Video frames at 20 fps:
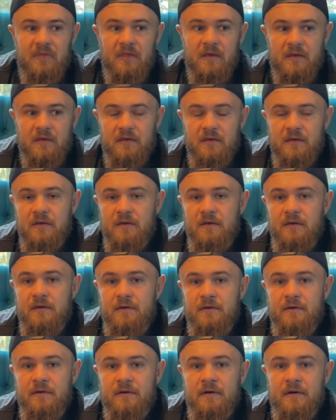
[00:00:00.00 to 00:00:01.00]

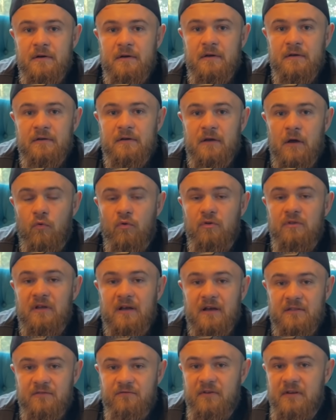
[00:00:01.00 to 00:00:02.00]
и какой-то
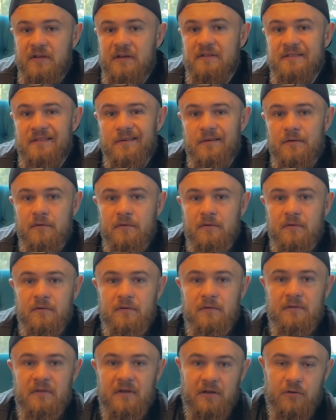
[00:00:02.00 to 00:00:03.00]
конфликт,
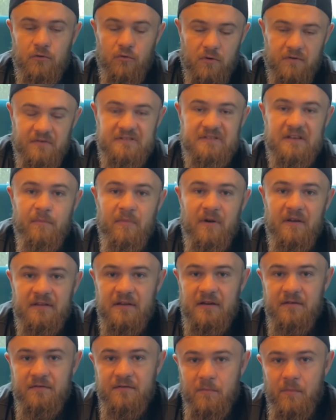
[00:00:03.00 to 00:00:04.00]
на который все
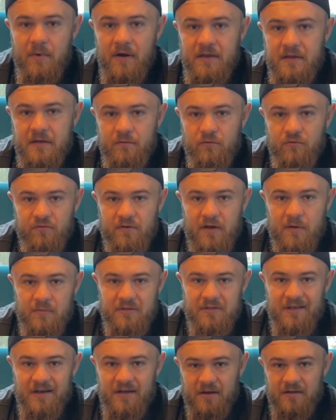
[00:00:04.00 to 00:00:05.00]
обратили внимание, вот в
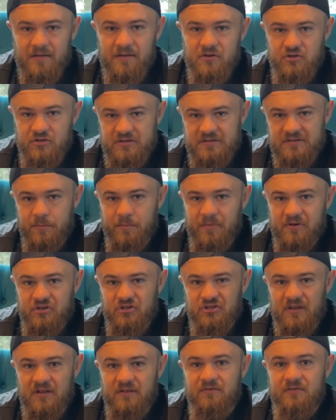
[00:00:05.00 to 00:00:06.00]
комментариях даже, если
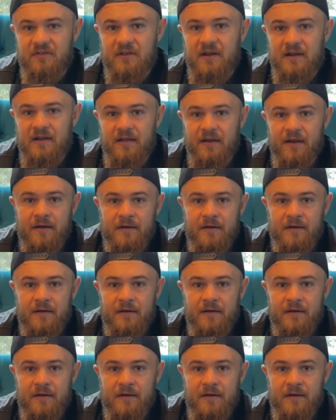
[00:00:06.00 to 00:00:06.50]
почитать в трейлере.